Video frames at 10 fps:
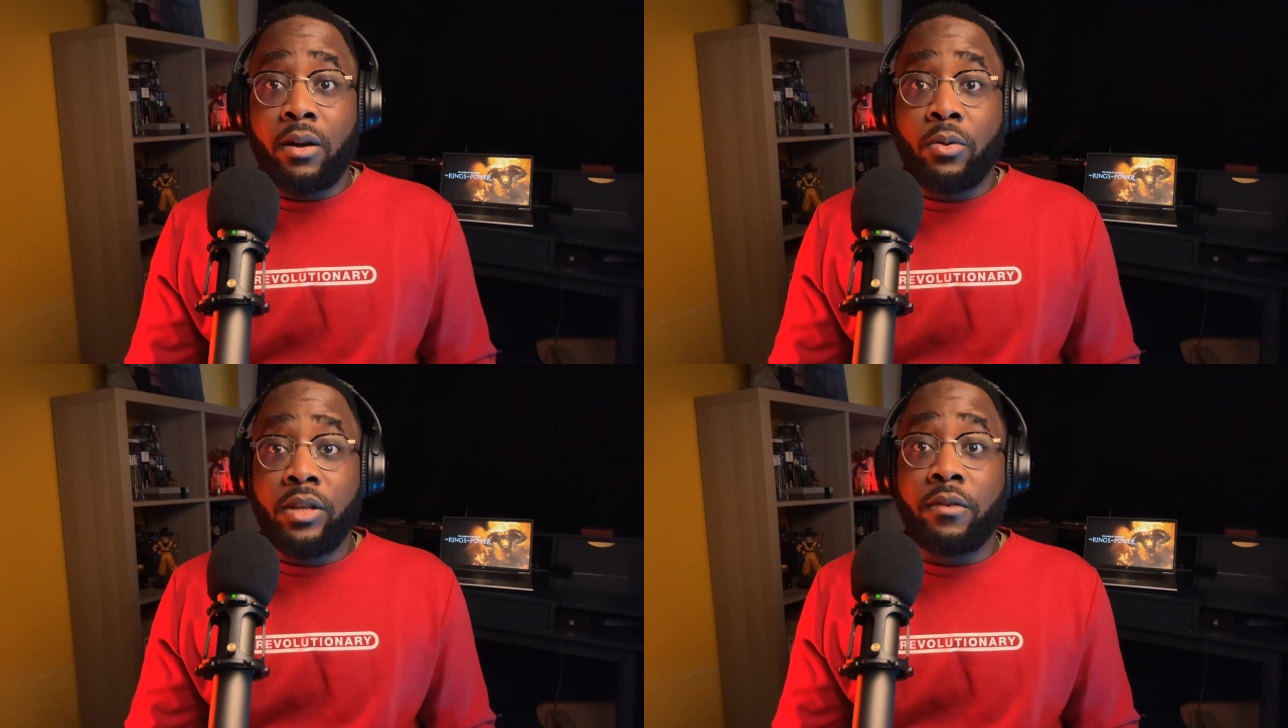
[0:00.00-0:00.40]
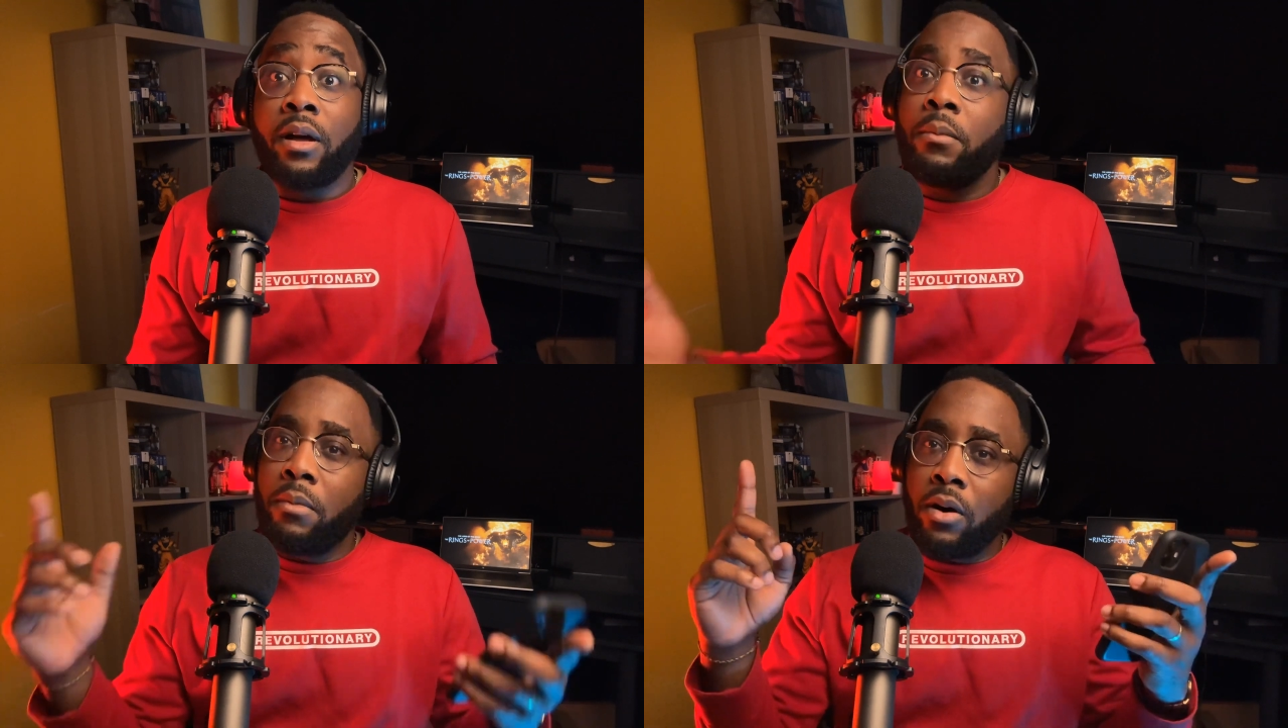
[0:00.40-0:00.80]
au livre.
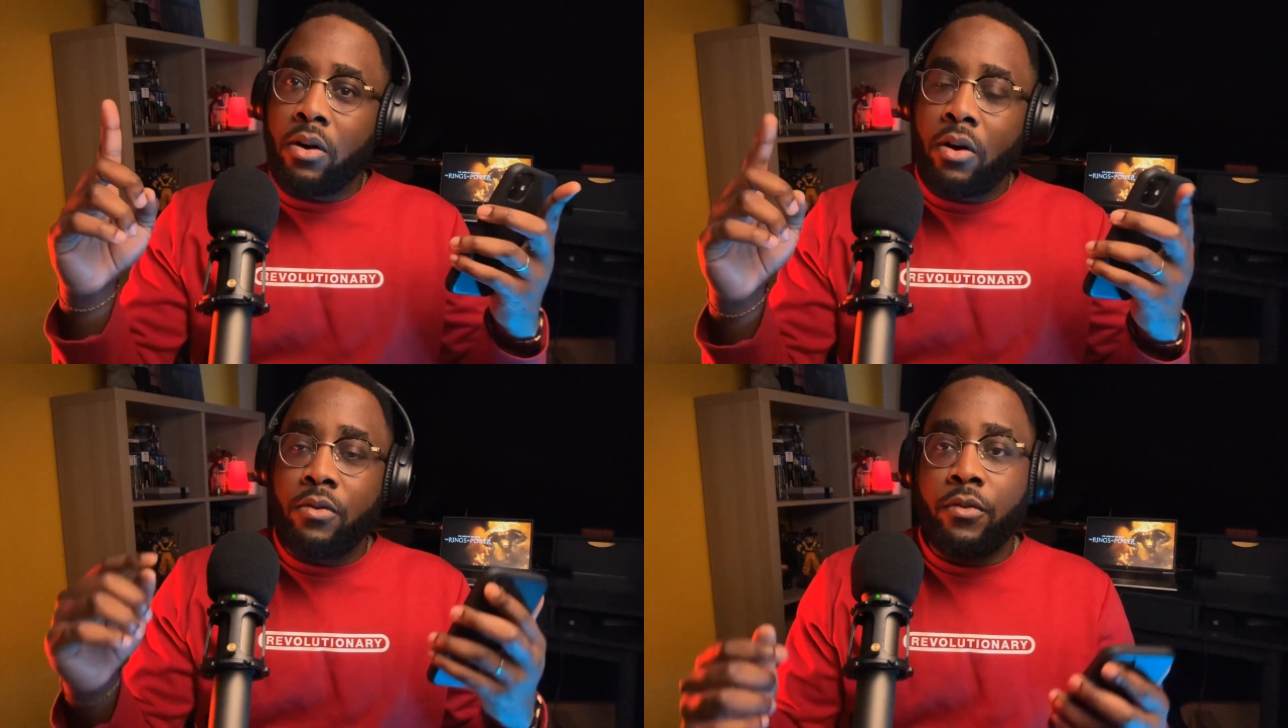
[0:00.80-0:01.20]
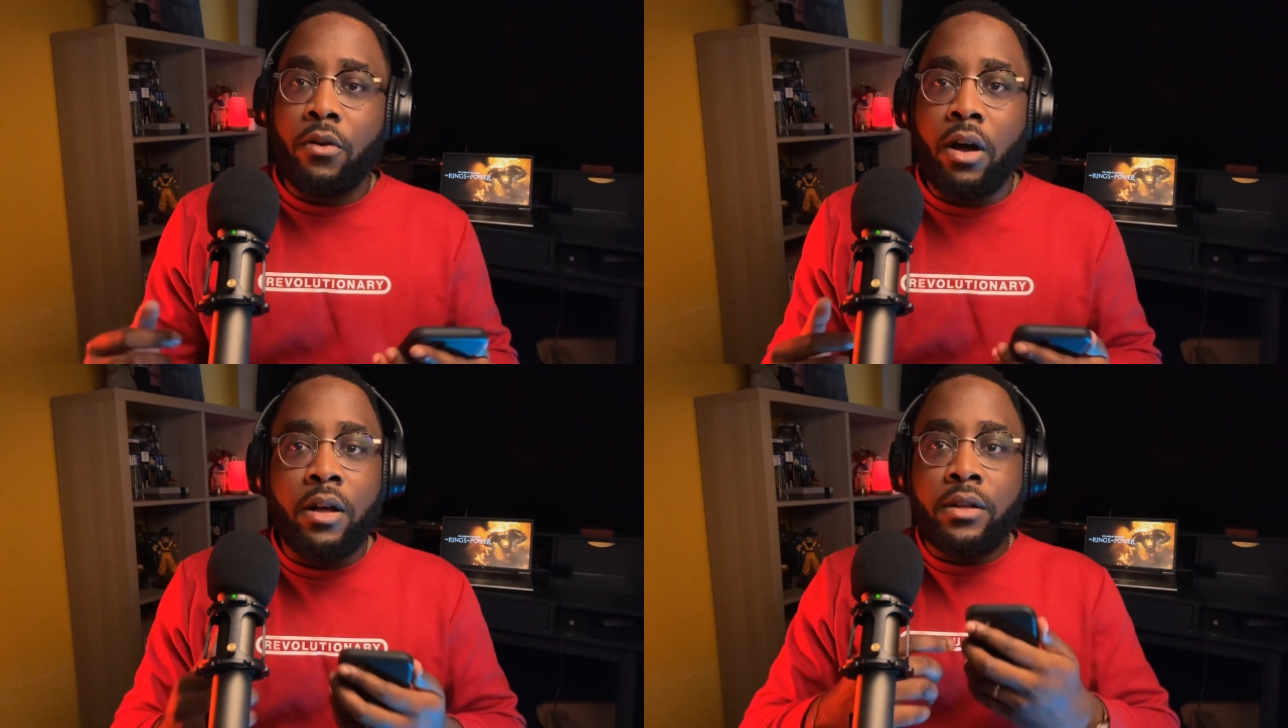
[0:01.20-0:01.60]
Mais encore une
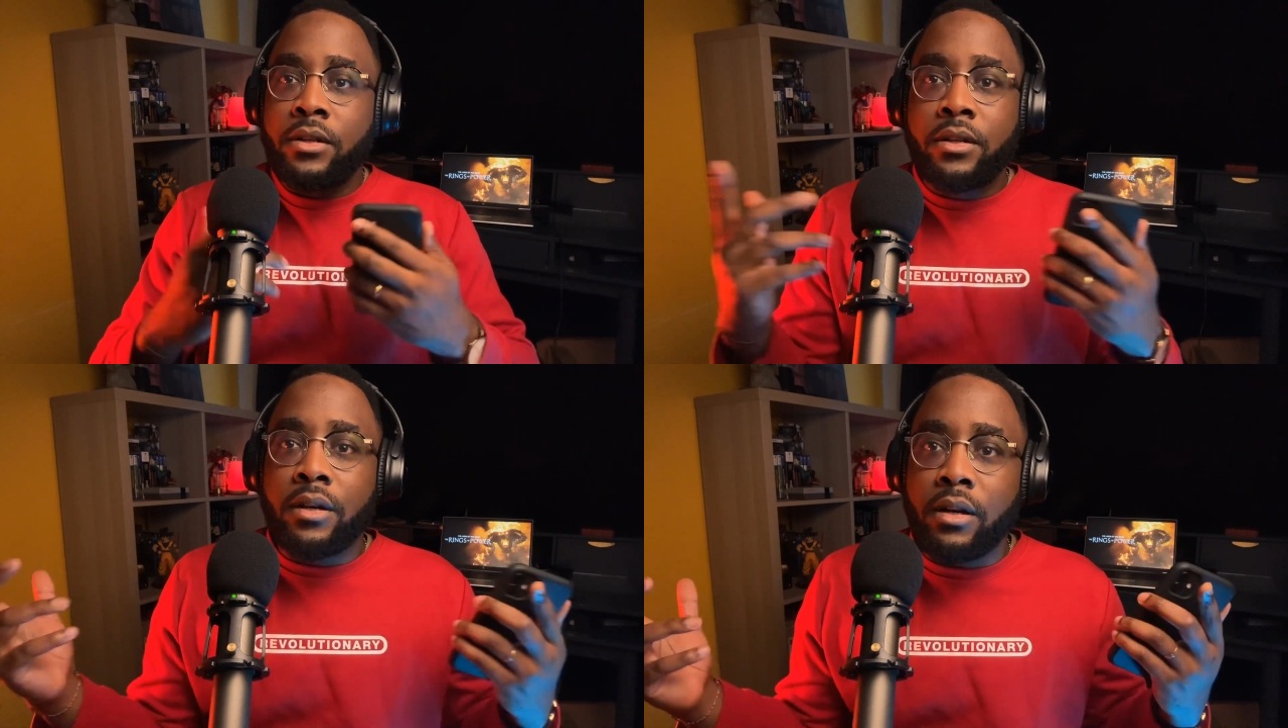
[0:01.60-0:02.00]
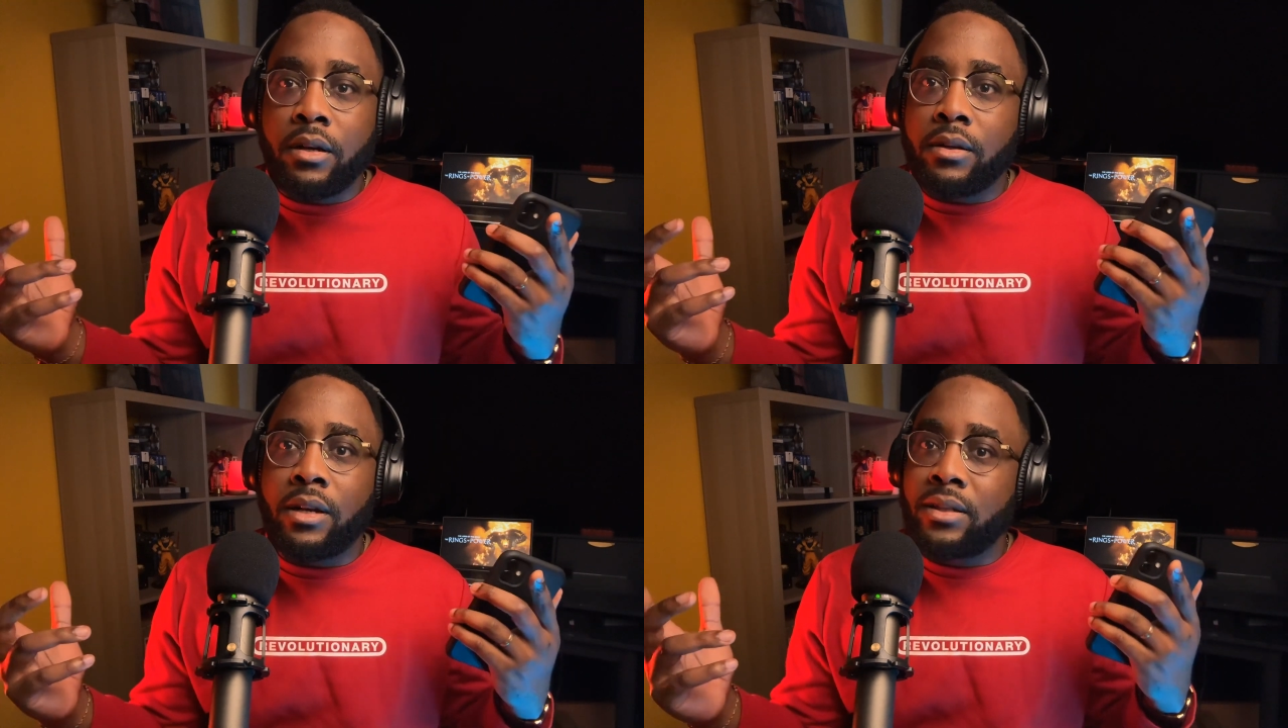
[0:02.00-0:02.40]
fois,
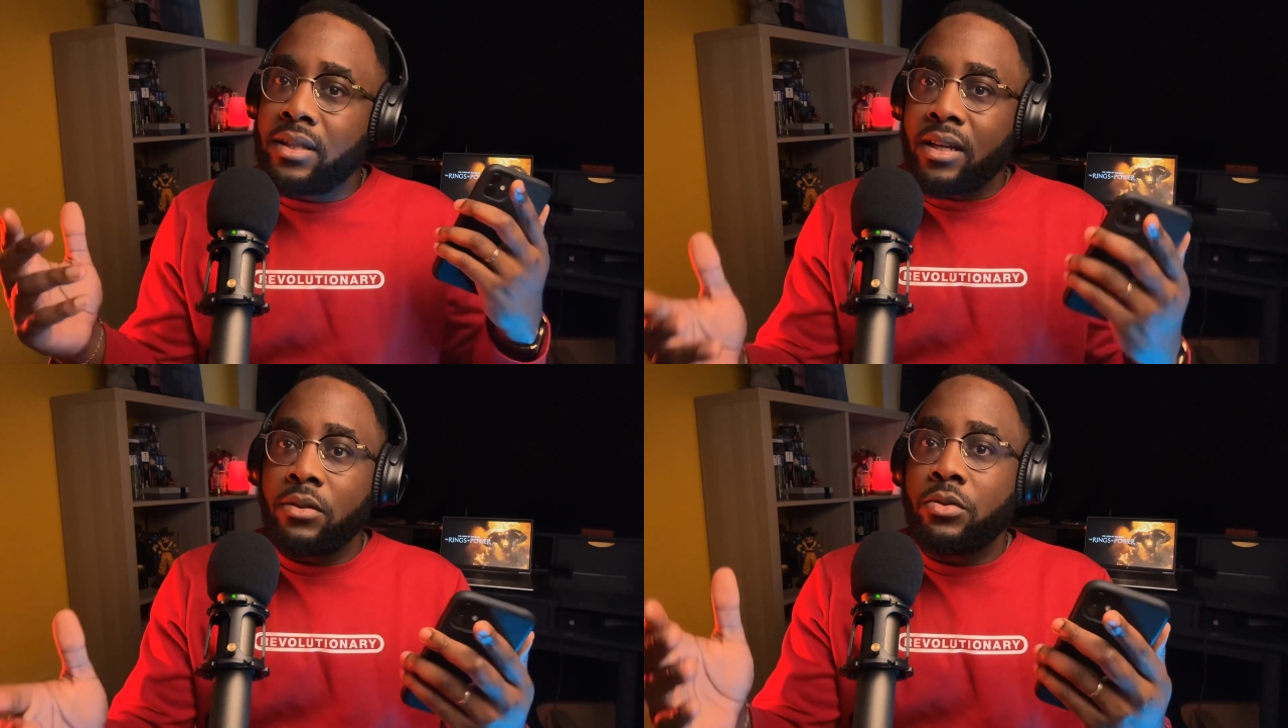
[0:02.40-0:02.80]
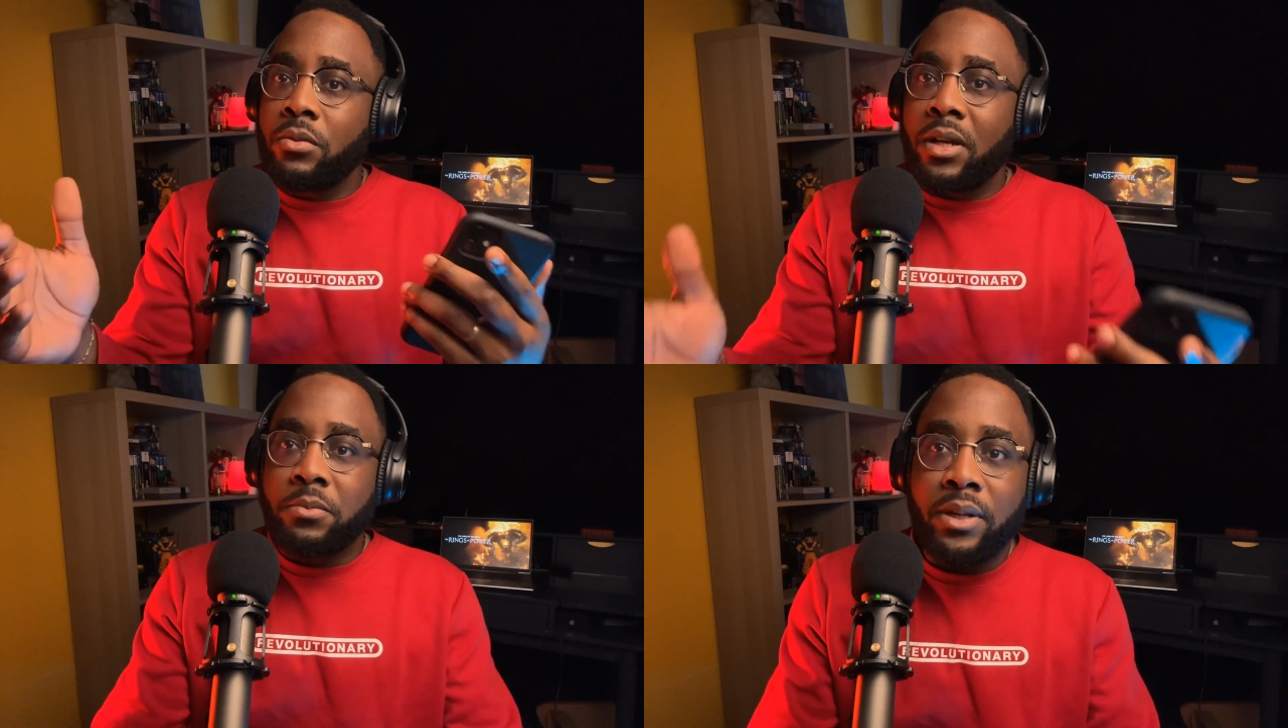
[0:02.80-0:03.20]
euh, la série ne se
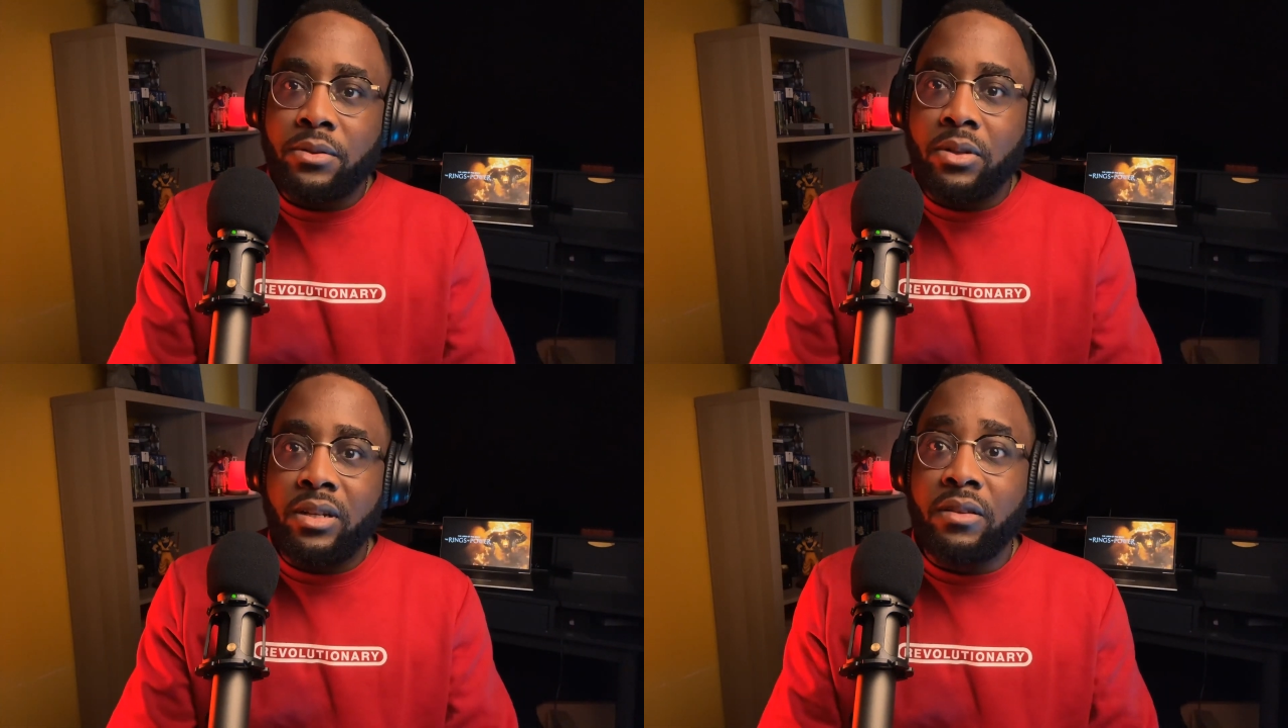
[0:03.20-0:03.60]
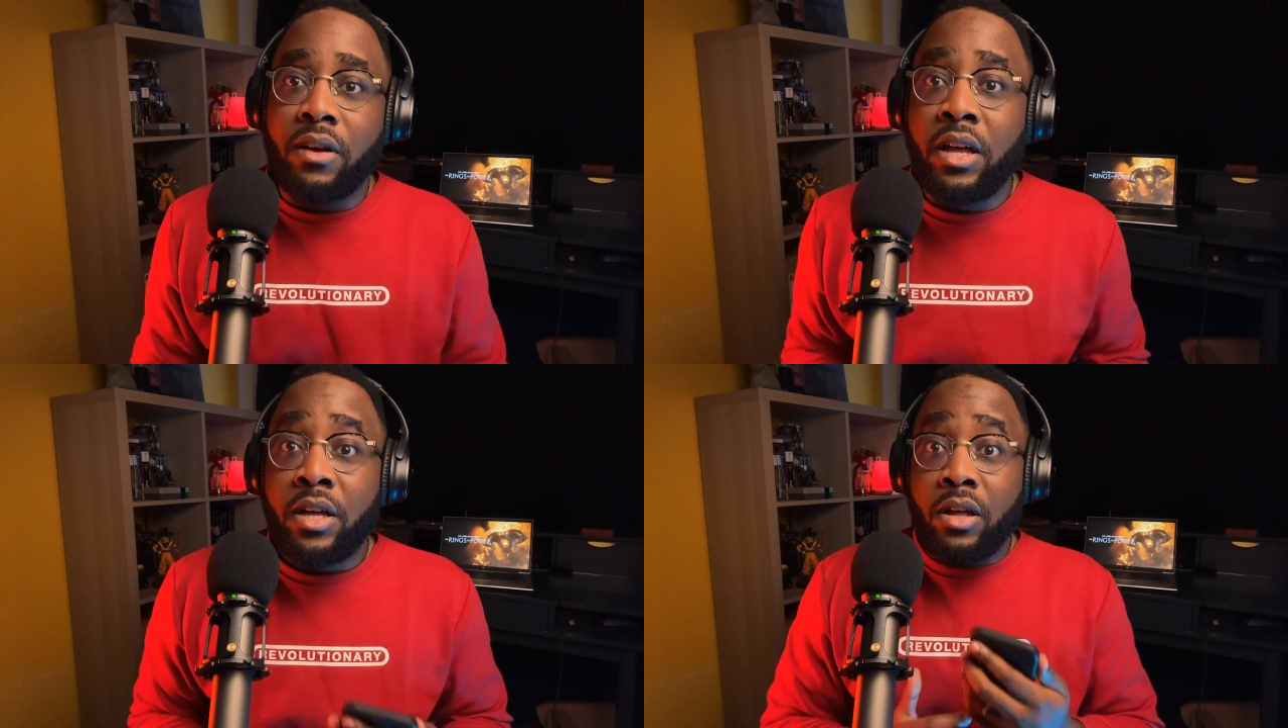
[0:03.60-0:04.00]
base pas sur les livres.